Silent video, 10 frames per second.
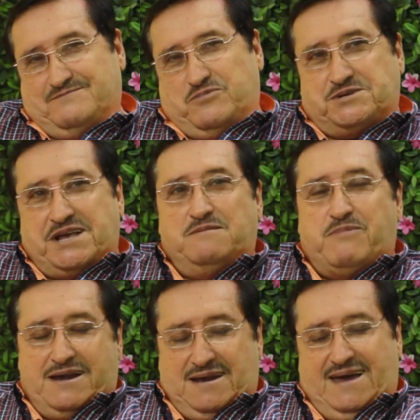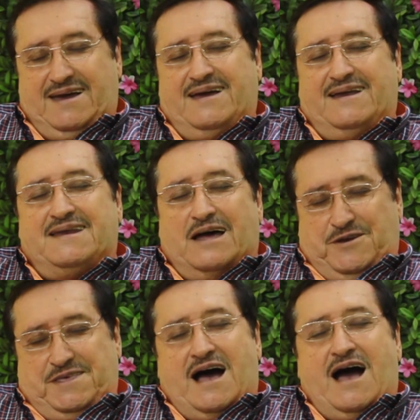Por salvarle la
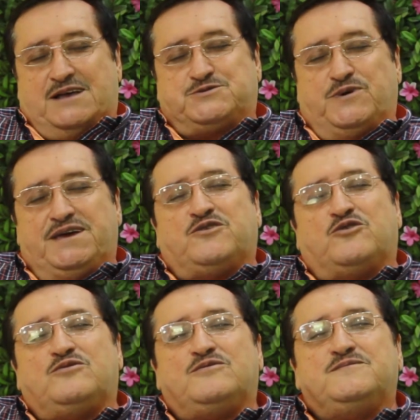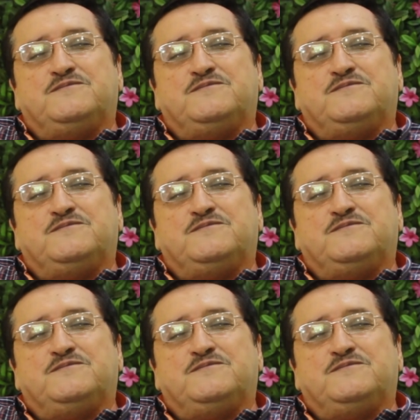vida a su hijo.